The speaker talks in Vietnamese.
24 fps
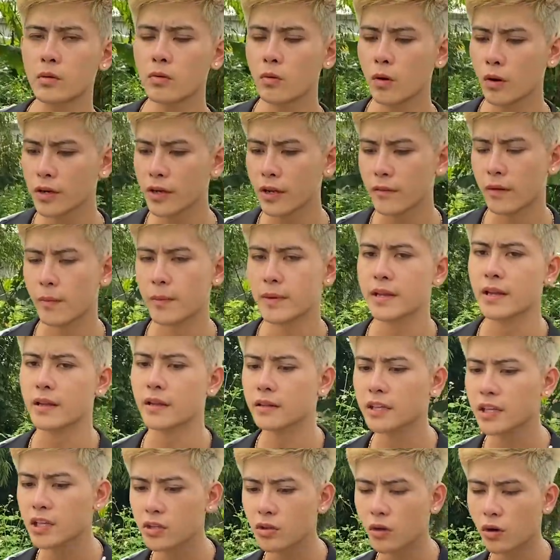cũng gọi điện và mình
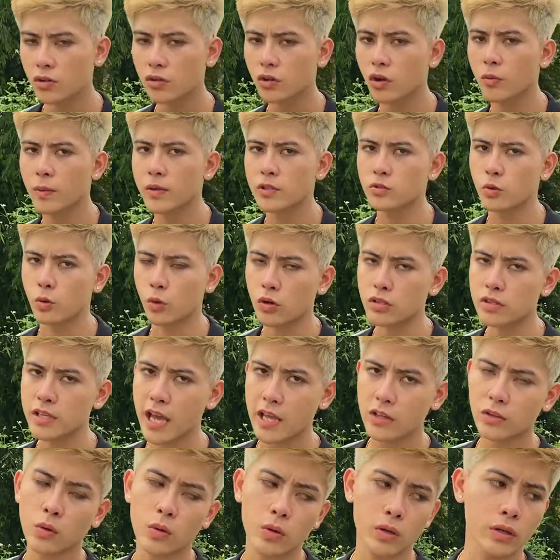nhắn tin cho nó rồi mình rủ nó
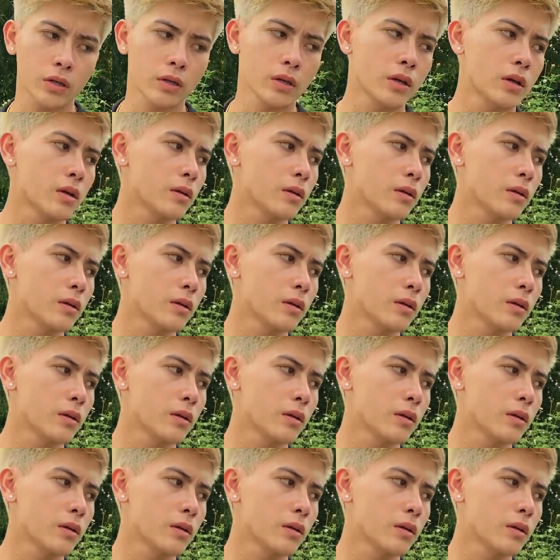ra rồi